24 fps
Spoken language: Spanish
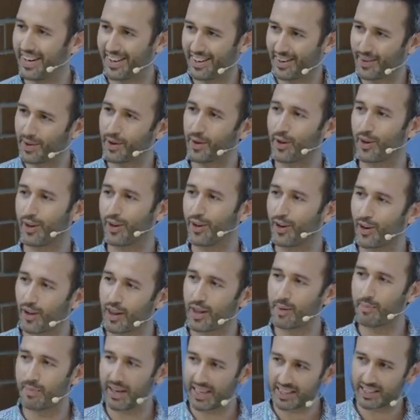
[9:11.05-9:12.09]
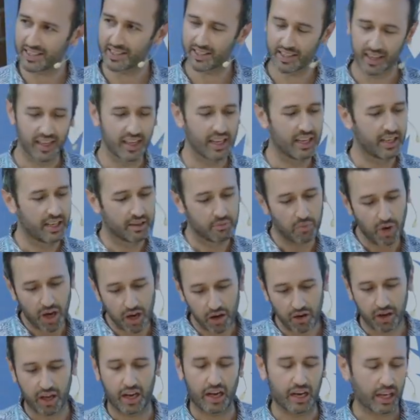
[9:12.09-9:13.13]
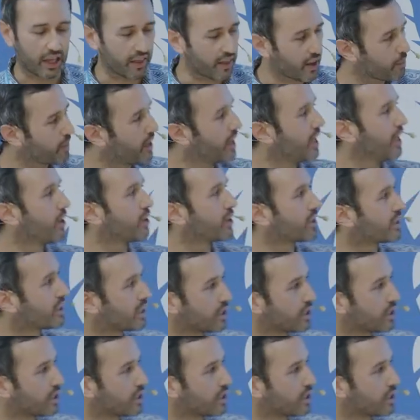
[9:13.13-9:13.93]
Luego lo, demás, bueno, jerarquizar bien los hechos